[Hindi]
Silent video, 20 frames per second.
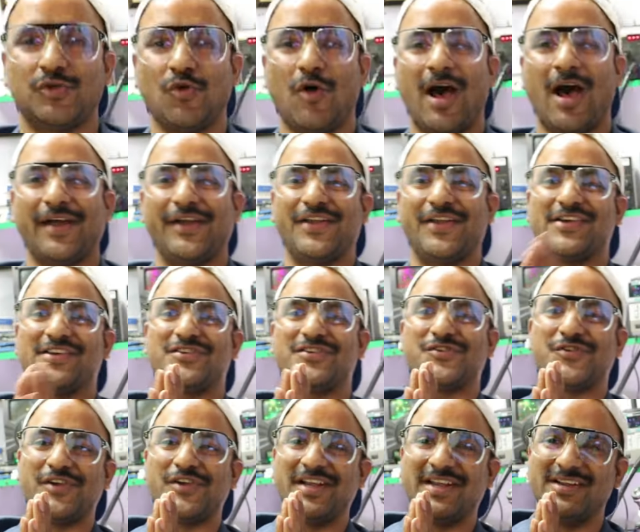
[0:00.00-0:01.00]
सो हाई डियर
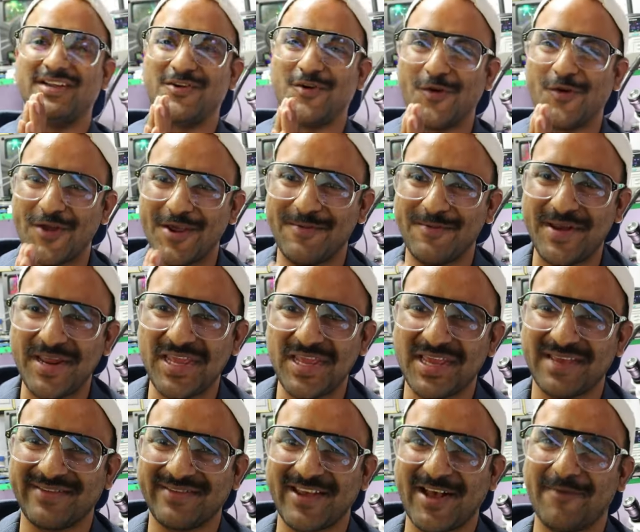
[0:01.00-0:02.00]
स्टूडेंट गुड इवनिंग
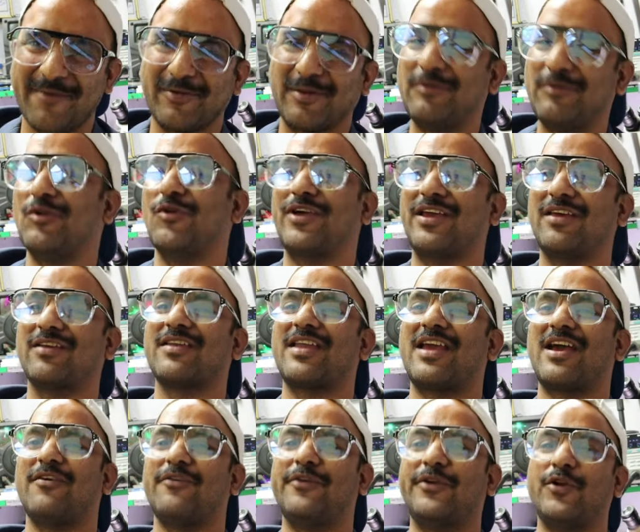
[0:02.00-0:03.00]
कैसे हैं आप सभी लोग एक
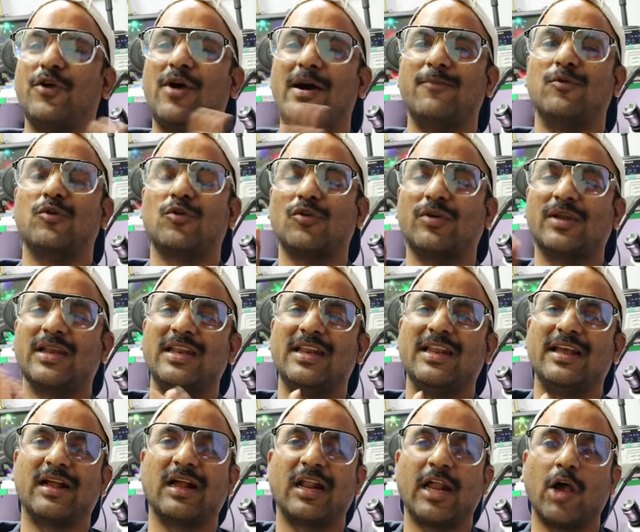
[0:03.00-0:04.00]
नया वीडियो आप लोगों के लिए
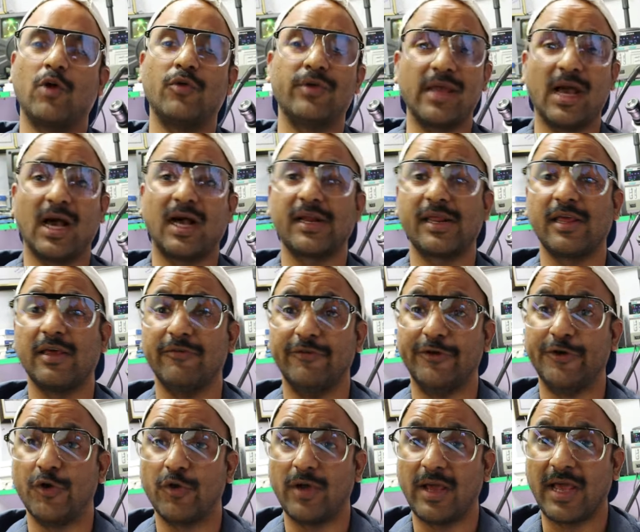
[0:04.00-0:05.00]
लेकर आया हूँ यार ये
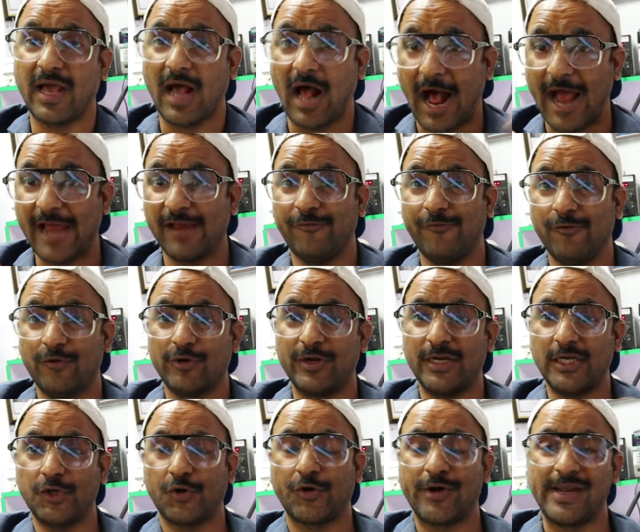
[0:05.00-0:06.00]
वीडियो है आईफोन
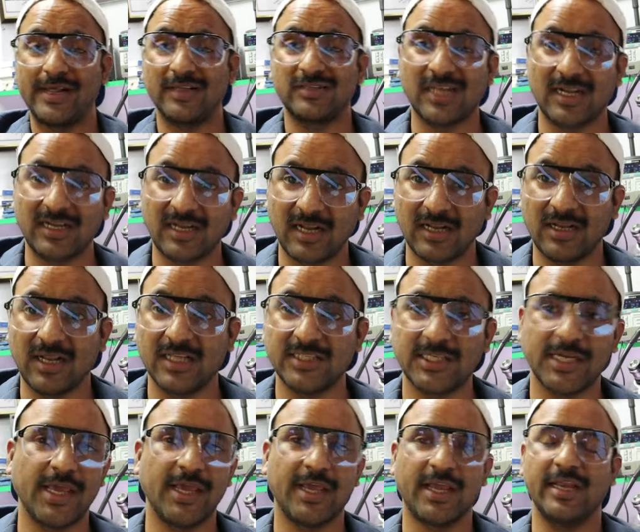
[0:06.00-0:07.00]
और एंड्रॉइड एक साथ करना
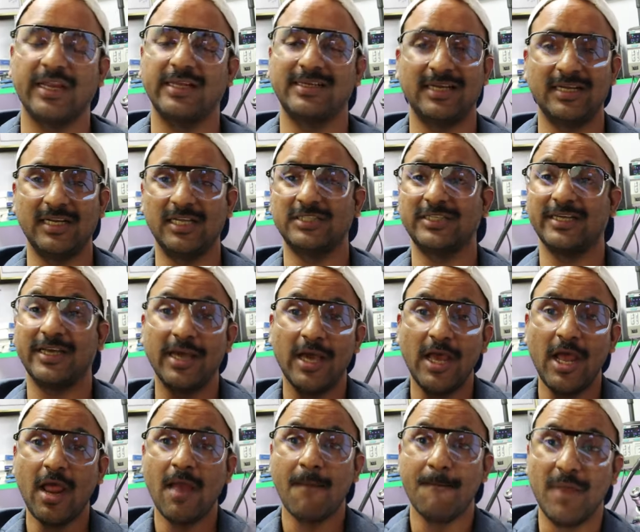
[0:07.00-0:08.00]
चाहिए कि नहीं करना चाहिए
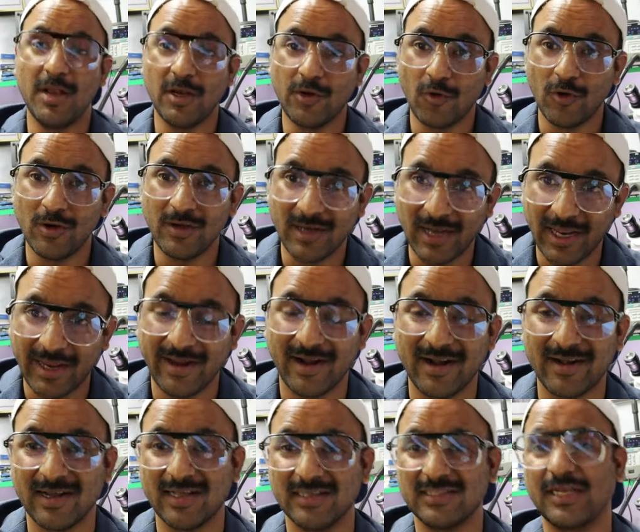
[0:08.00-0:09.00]
बिल्कुल नहीं
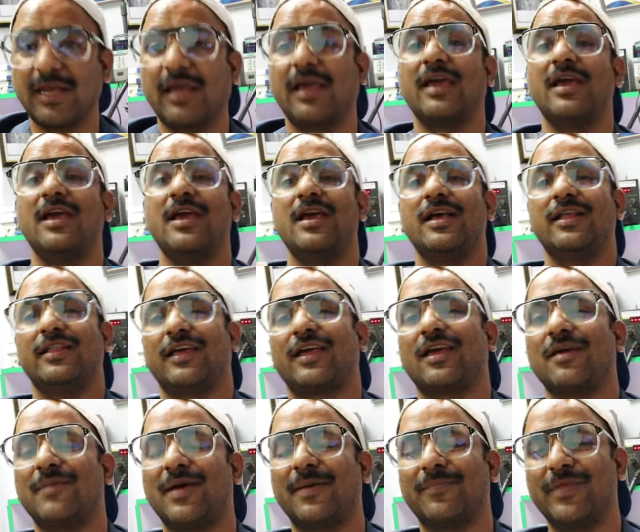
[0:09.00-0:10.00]
करना चाहिए
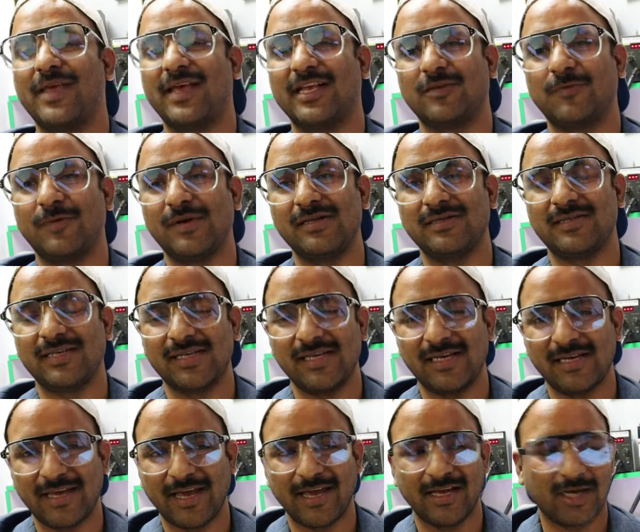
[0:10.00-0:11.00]
देखिए मैं अपने एक्सपीरियंस
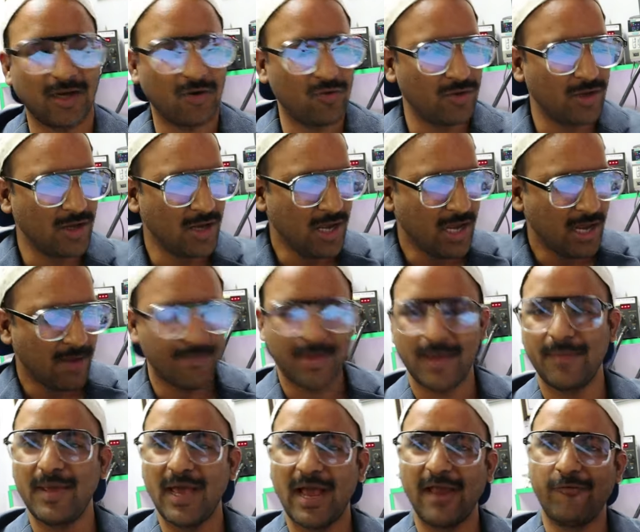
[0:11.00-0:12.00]
से कह रहा हूँ
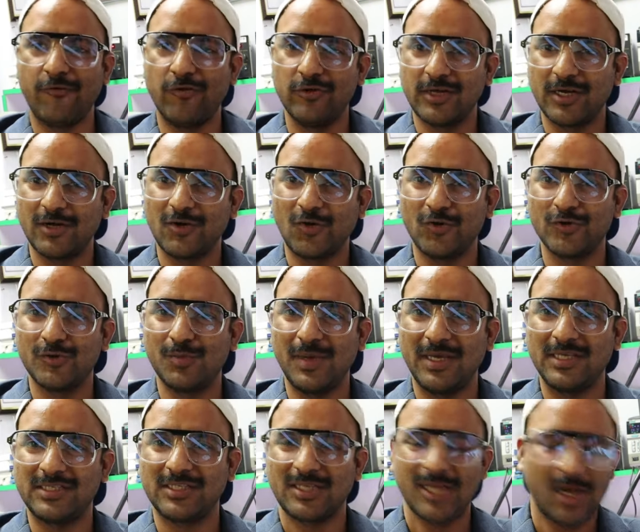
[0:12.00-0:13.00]
मैं भी आईफोन का कोर्स
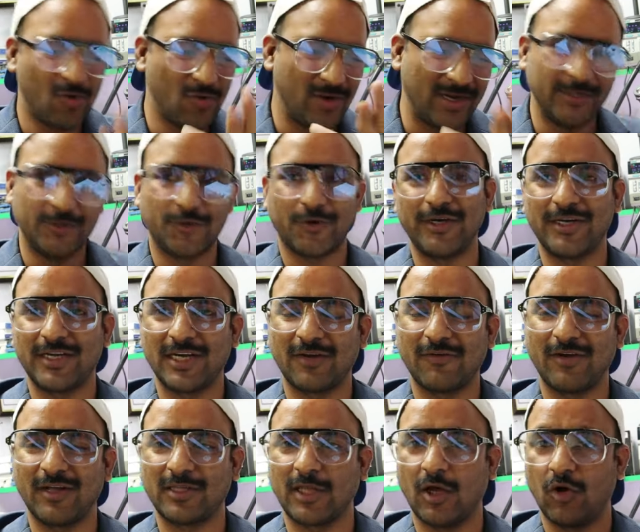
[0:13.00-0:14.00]
बेचता हूँ एंड्रॉयड
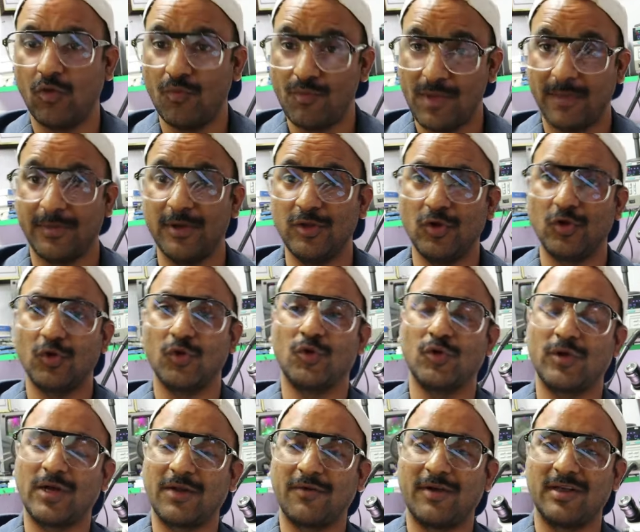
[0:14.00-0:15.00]
करवाता हूँ मैं भी दोनों
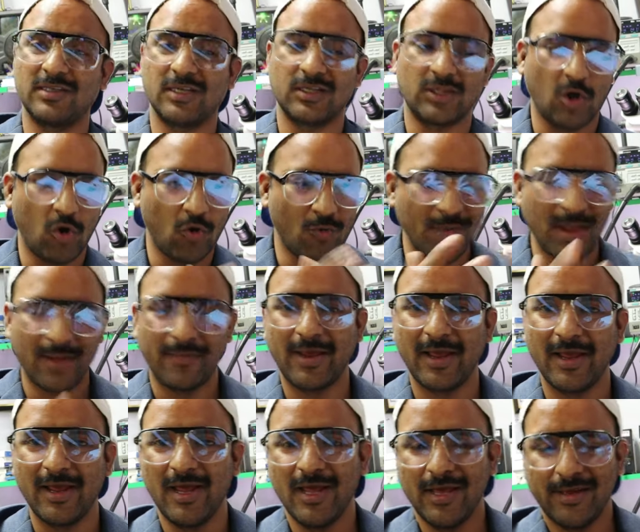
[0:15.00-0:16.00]
को करवा सकता हूँ मैं
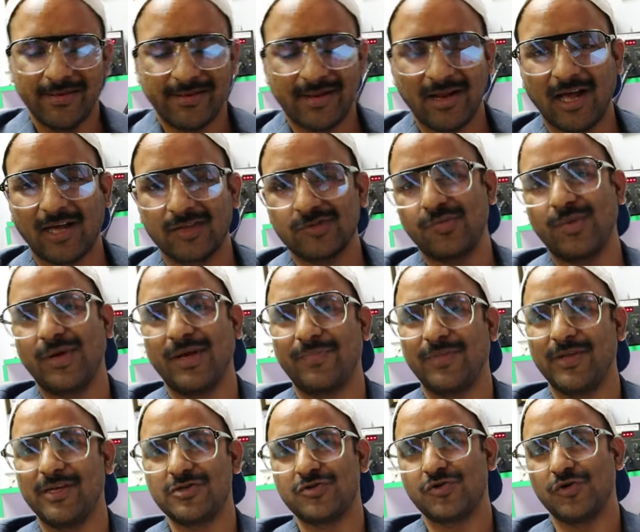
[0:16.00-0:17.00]
भी क्लास में
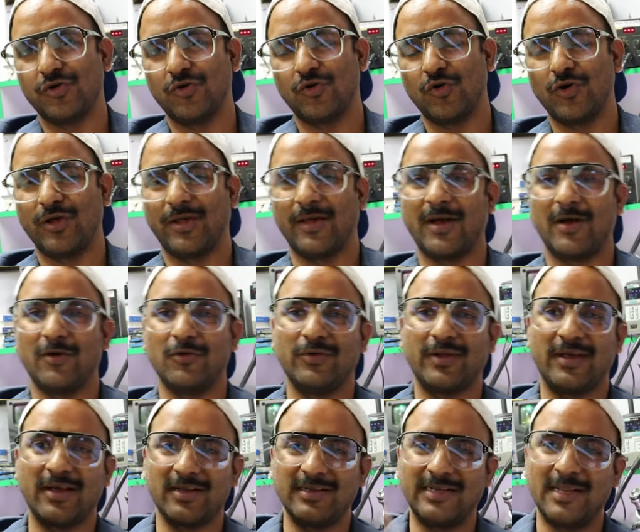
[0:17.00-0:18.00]
अपने स्टूडेंट को
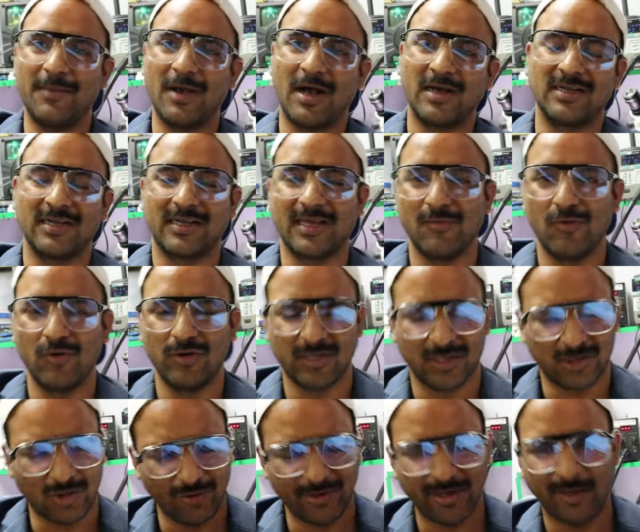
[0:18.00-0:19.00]
उनके कंधे पे हाथ रख के बोल
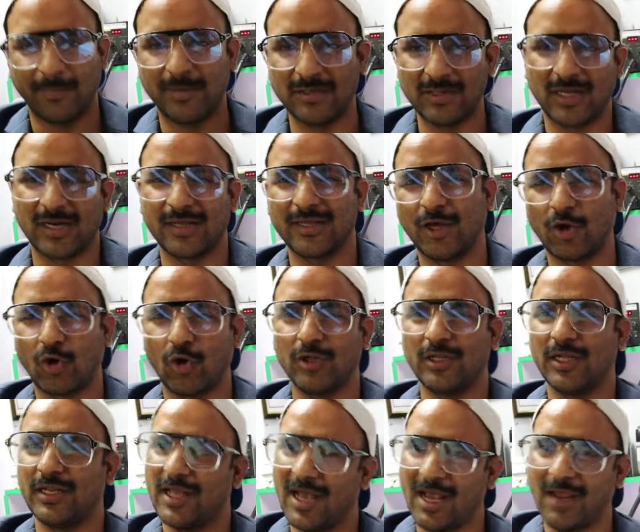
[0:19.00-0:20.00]
सकता हूँ यहाँ पंद्रह हज़ार और
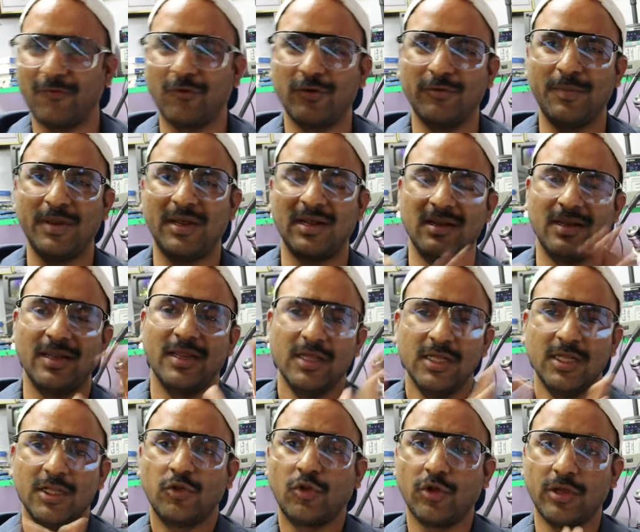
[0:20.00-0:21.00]
दे दे आईफोन भी कर ले
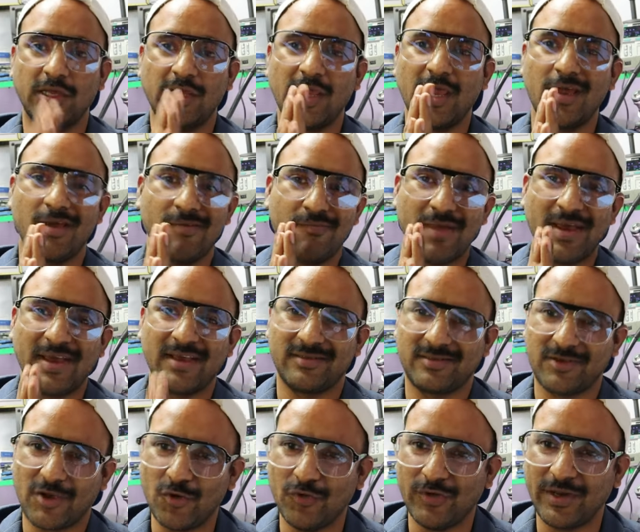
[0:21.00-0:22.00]
तो ये मैं
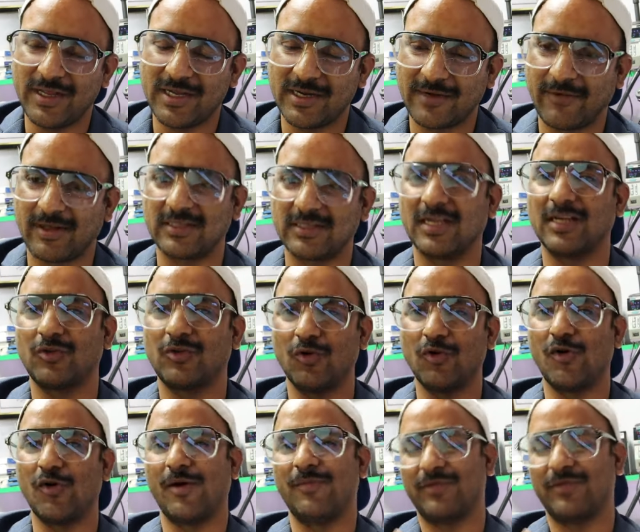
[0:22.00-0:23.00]
क्यों नहीं करवाता
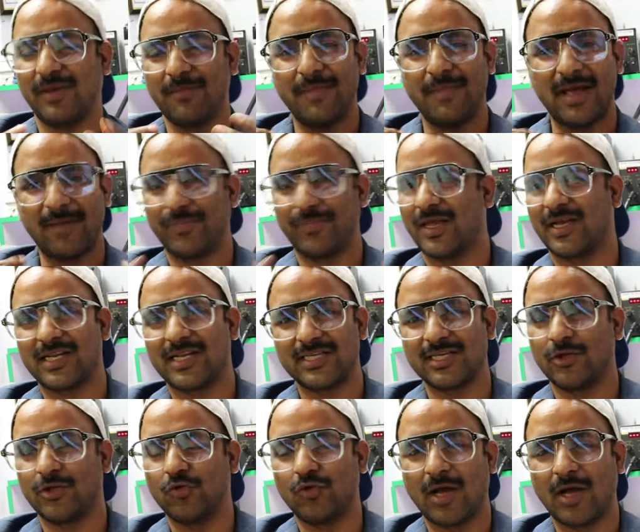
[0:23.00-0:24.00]
तो अब से मैं अपना
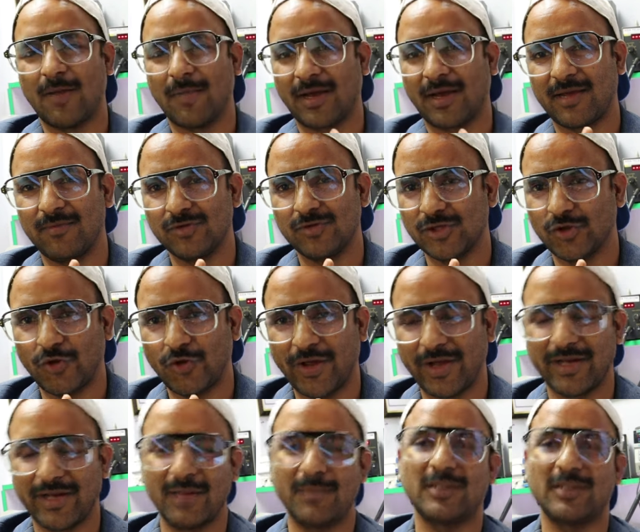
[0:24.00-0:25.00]
रीज़न दूंगा बाकी मुझे
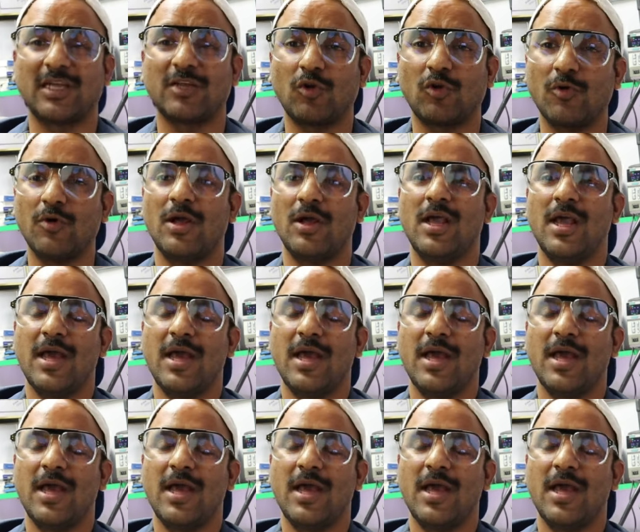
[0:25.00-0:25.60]
दुनिया का नहीं पता तो